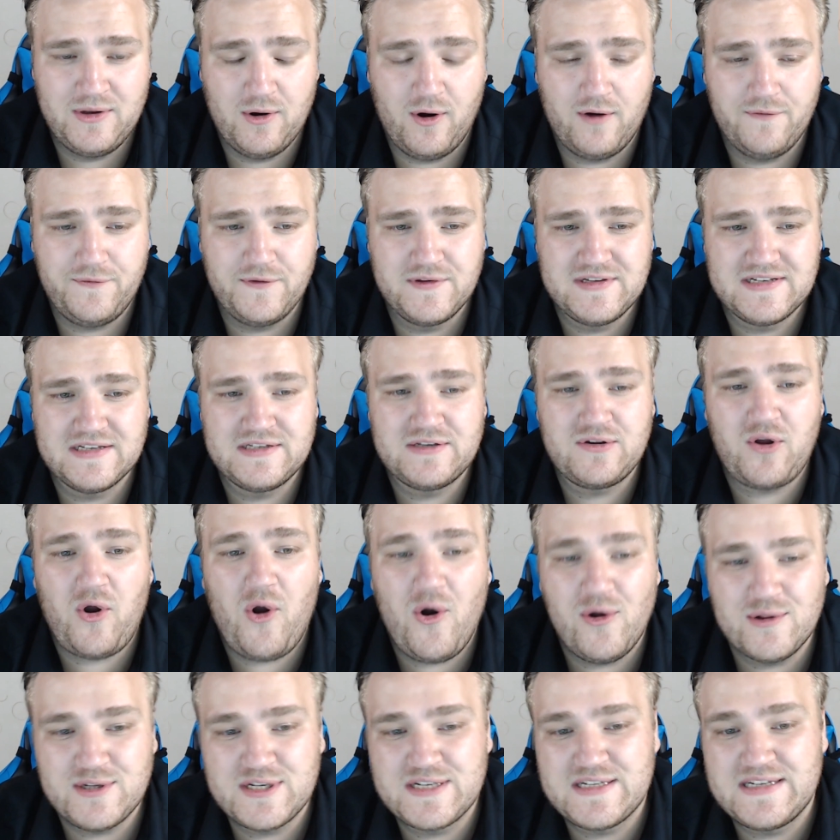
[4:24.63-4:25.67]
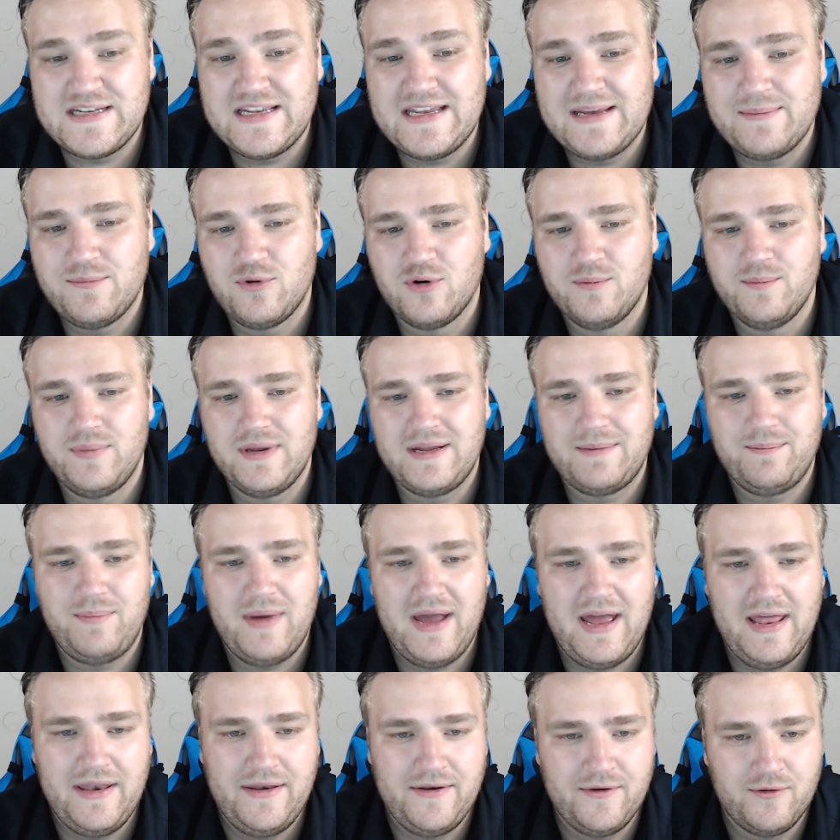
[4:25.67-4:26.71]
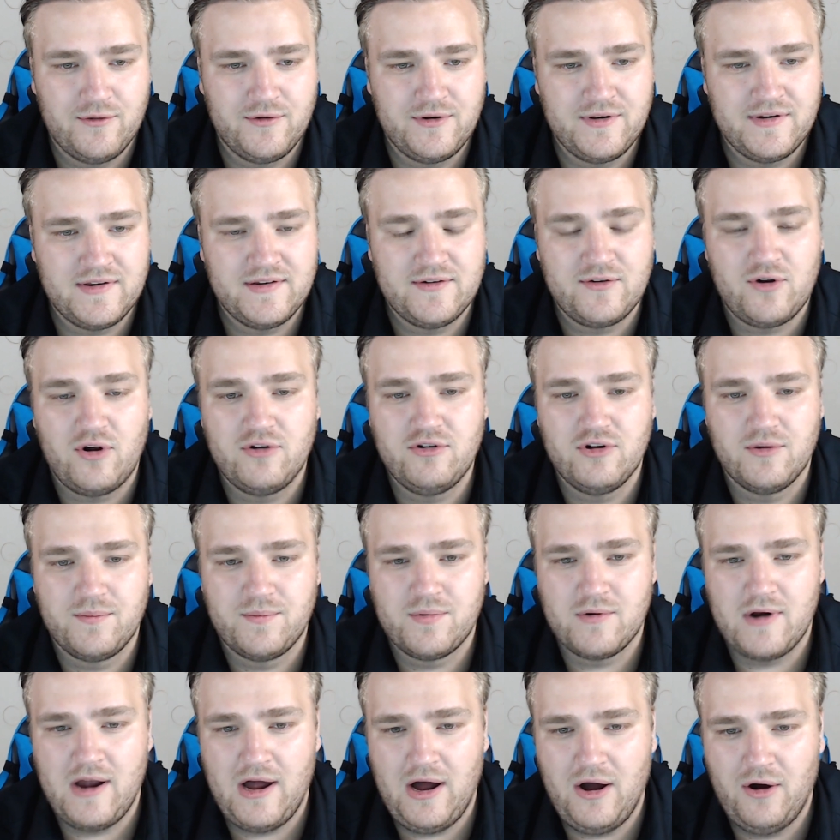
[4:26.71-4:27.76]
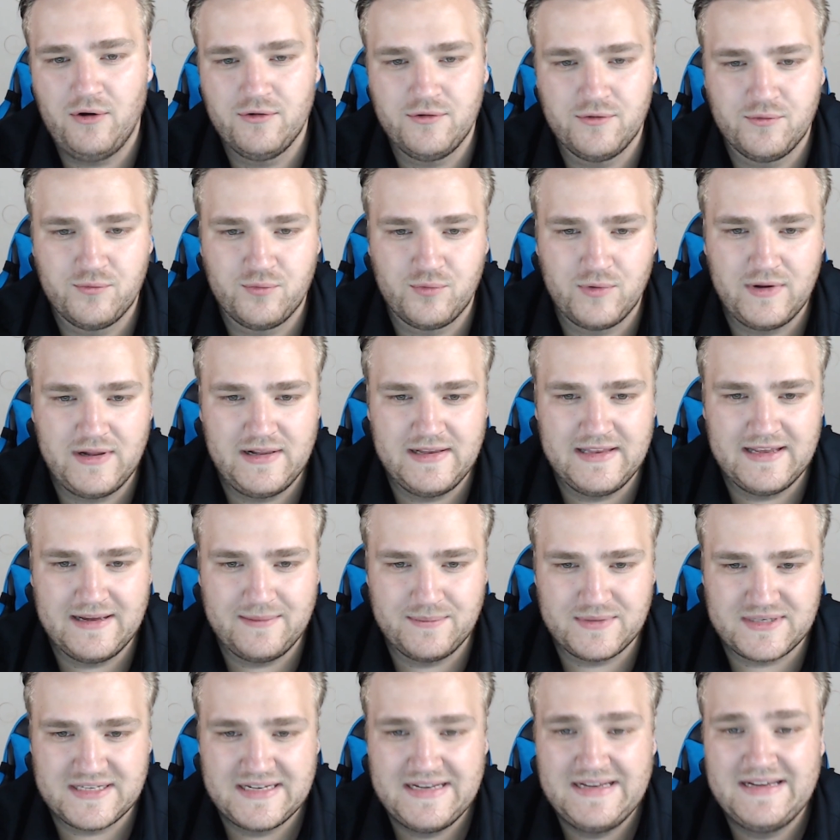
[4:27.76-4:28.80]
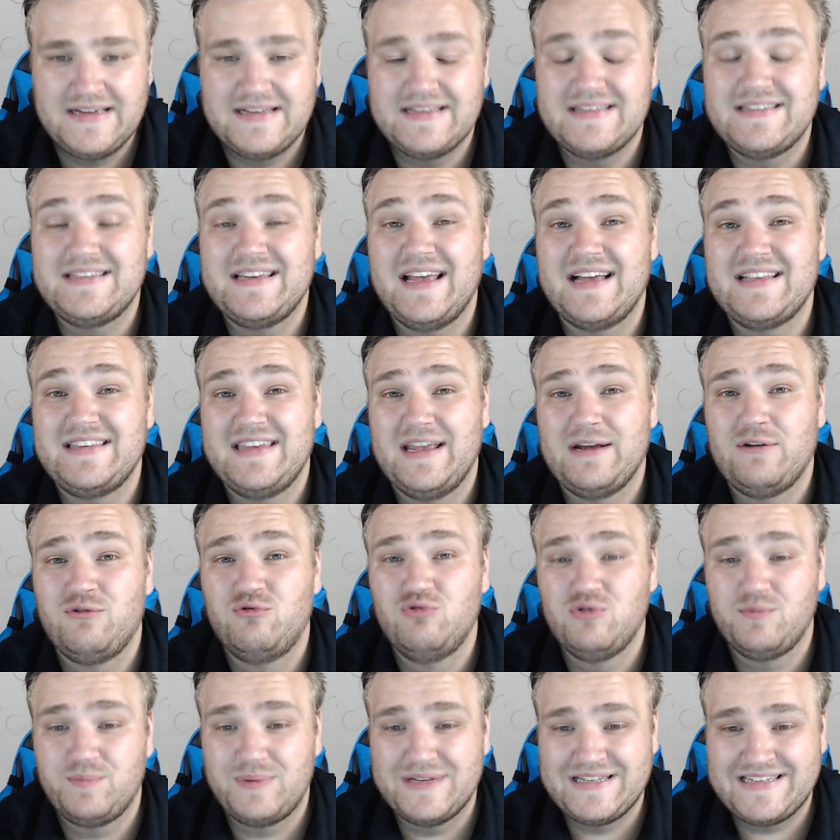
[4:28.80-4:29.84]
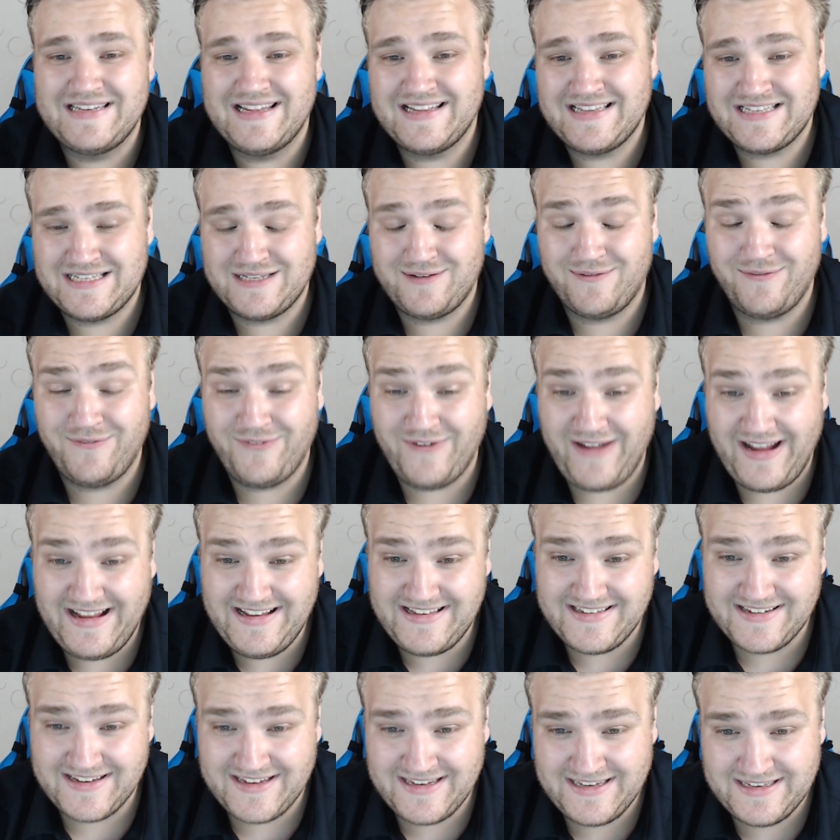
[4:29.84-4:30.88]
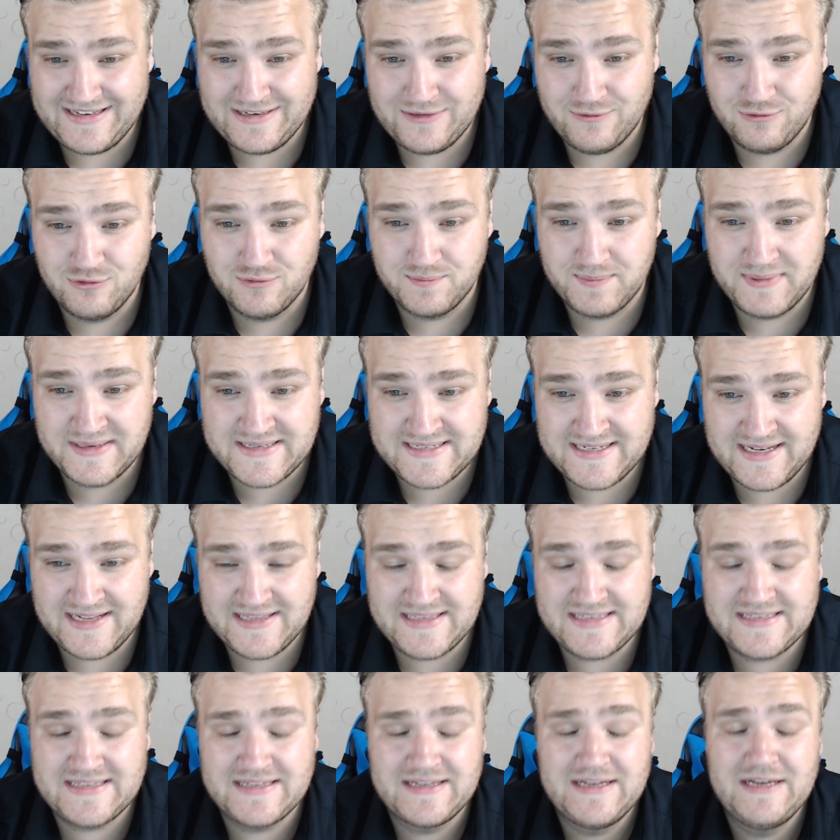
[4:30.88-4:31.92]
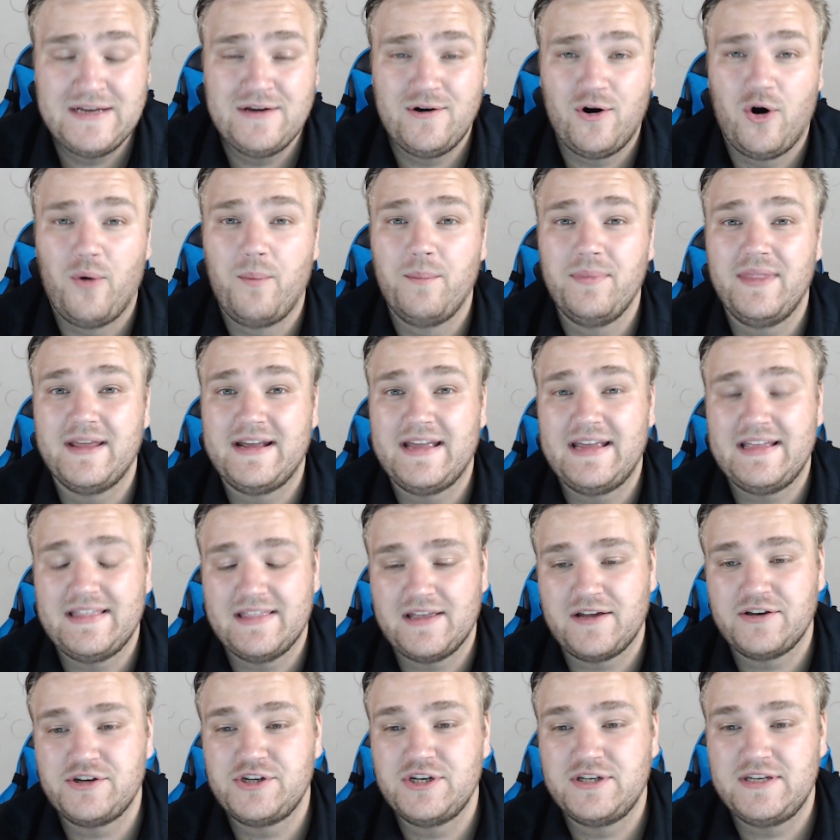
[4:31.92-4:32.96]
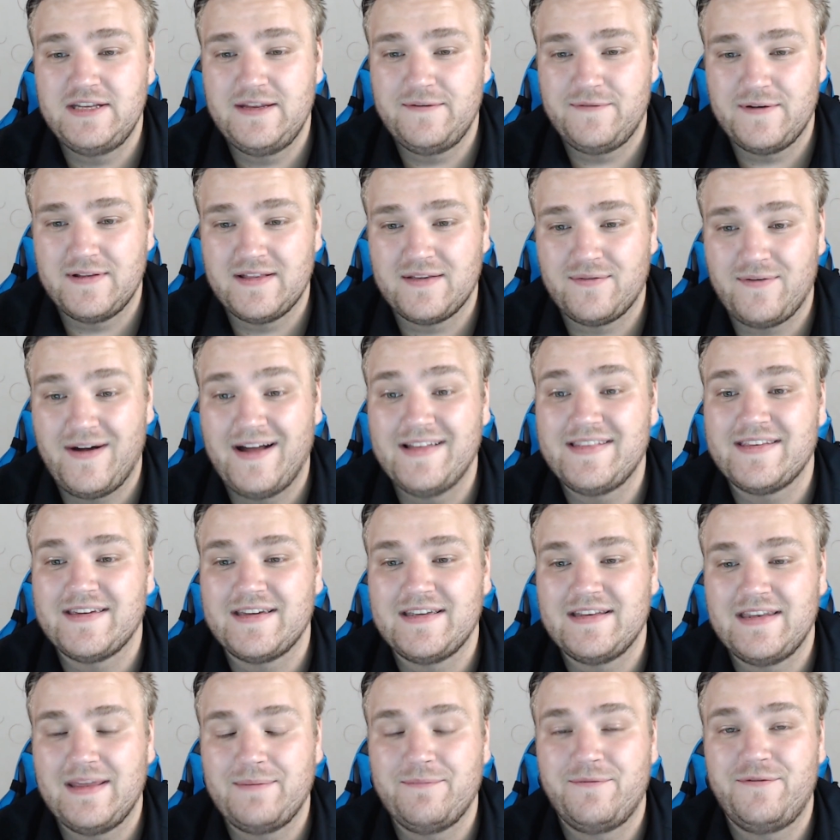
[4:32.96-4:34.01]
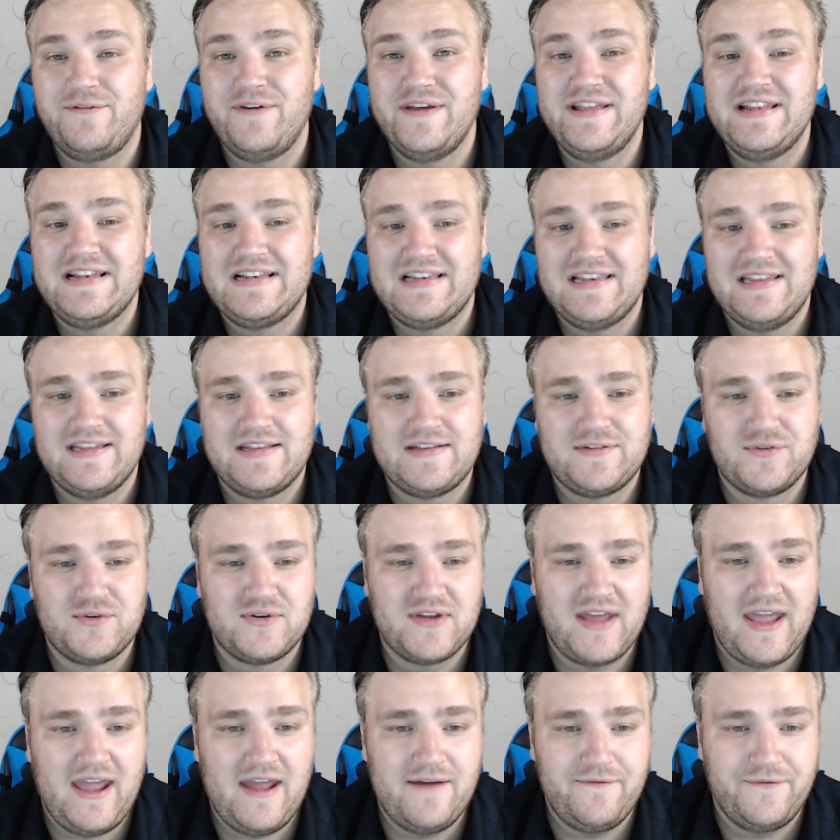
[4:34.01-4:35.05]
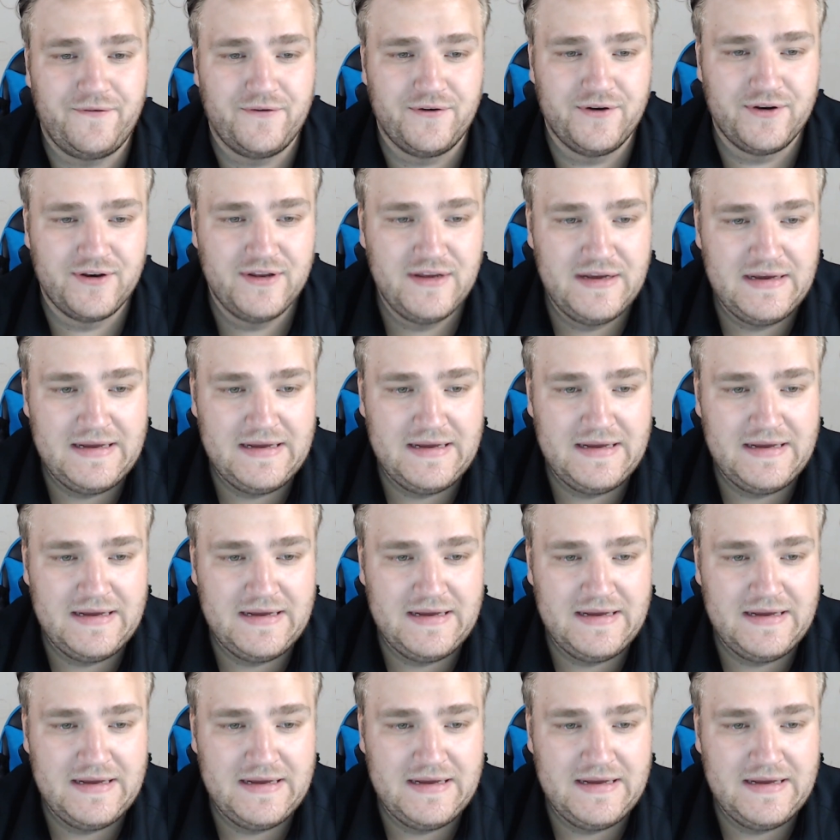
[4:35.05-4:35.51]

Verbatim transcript: Die Offense ist trotzdem um Big Ben und Antonio Brown und Williams sehr, sehr gut besetzt, weiterhin gut besetzt, um eine gegnerische Defense weiterhin empfindlich zu treffen.